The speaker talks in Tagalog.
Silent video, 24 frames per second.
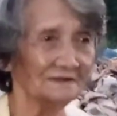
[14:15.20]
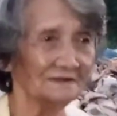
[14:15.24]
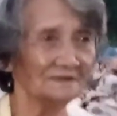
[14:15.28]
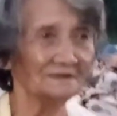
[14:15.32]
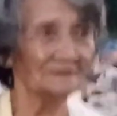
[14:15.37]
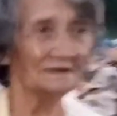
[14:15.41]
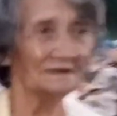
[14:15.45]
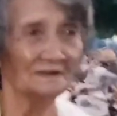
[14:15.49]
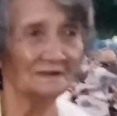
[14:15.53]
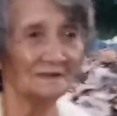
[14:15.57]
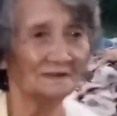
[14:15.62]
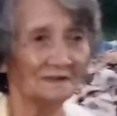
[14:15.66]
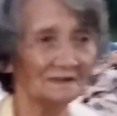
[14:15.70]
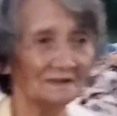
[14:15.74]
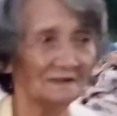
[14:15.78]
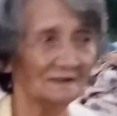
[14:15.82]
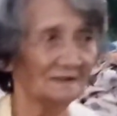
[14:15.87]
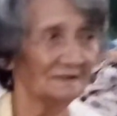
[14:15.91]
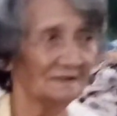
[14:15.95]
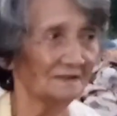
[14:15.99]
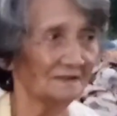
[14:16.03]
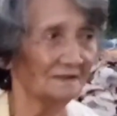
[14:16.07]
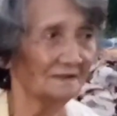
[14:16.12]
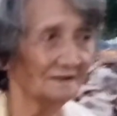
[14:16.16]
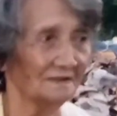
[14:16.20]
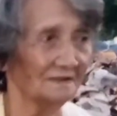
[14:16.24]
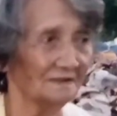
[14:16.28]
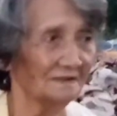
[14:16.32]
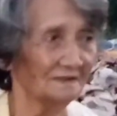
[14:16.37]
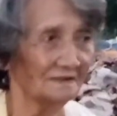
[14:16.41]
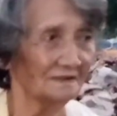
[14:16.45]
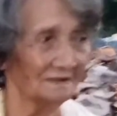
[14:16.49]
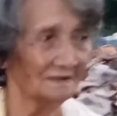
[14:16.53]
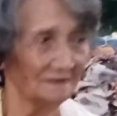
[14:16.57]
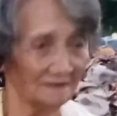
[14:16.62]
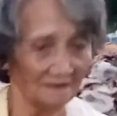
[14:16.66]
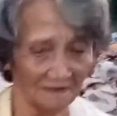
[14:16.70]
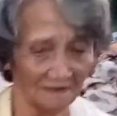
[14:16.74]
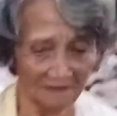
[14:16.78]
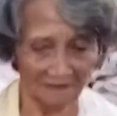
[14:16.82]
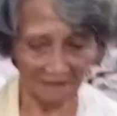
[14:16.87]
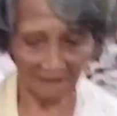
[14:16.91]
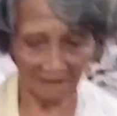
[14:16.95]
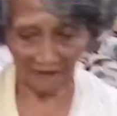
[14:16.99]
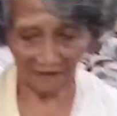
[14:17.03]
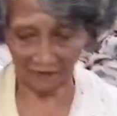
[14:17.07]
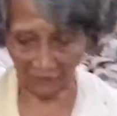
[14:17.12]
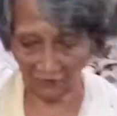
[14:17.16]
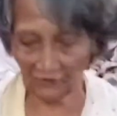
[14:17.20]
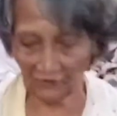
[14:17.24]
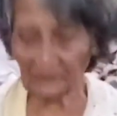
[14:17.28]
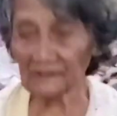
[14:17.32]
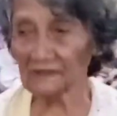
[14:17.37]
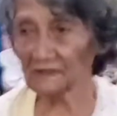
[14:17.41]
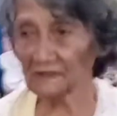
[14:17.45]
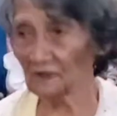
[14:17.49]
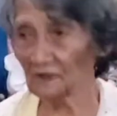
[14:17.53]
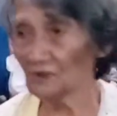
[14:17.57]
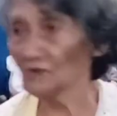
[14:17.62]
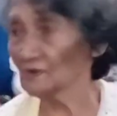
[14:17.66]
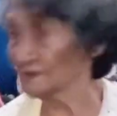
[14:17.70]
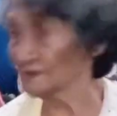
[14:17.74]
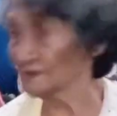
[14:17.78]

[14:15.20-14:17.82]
Pero yung mga nagtatapon, okay naman po, nasa ayos